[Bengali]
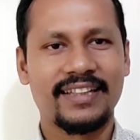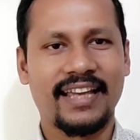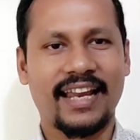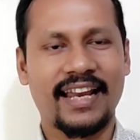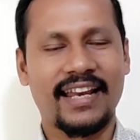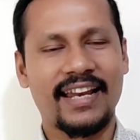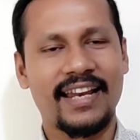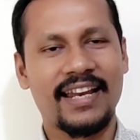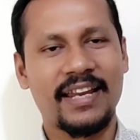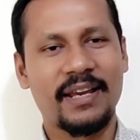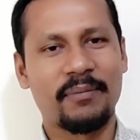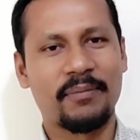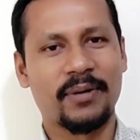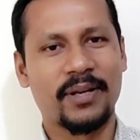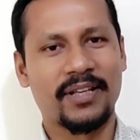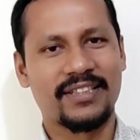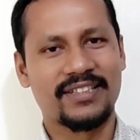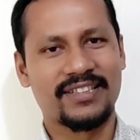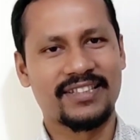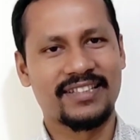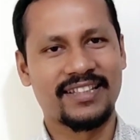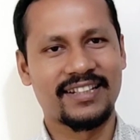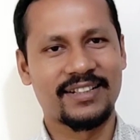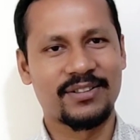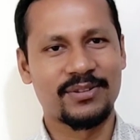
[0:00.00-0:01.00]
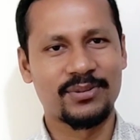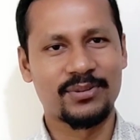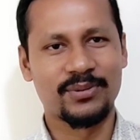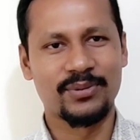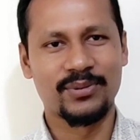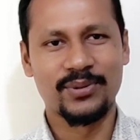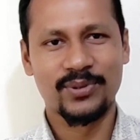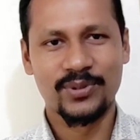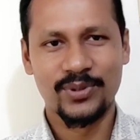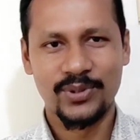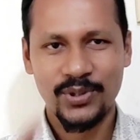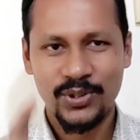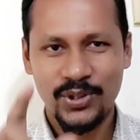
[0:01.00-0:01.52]
এটি নিয়ে আমরা আজকে একটু
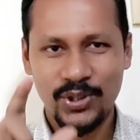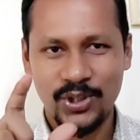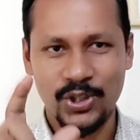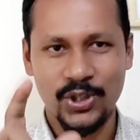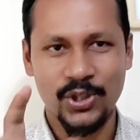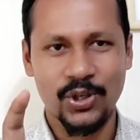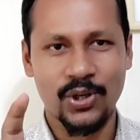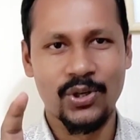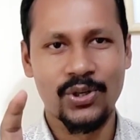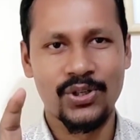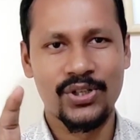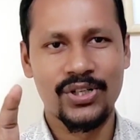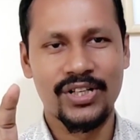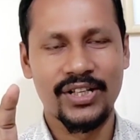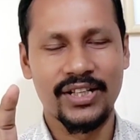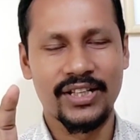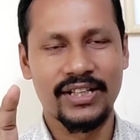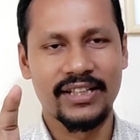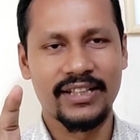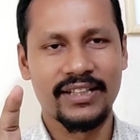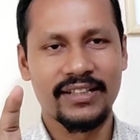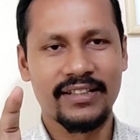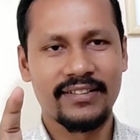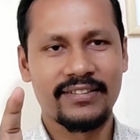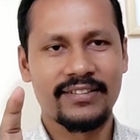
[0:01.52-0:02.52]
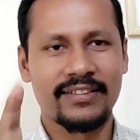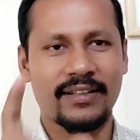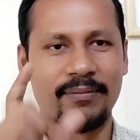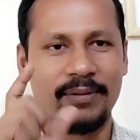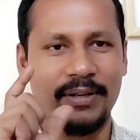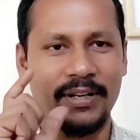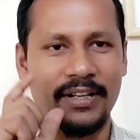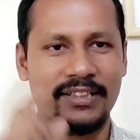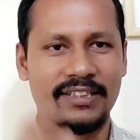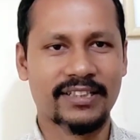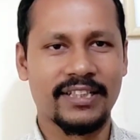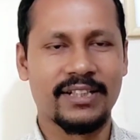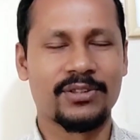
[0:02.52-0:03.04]
শর্টে
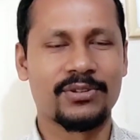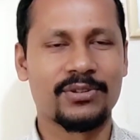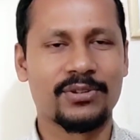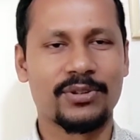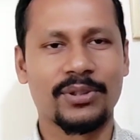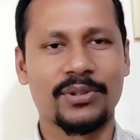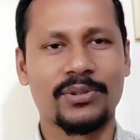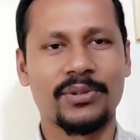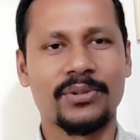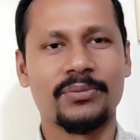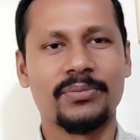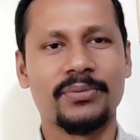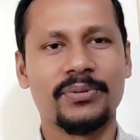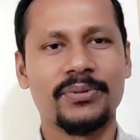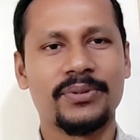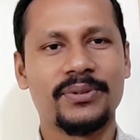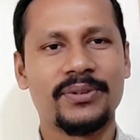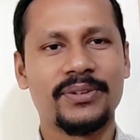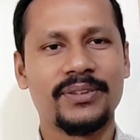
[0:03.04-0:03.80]
সামারাইজ আলোচনা করব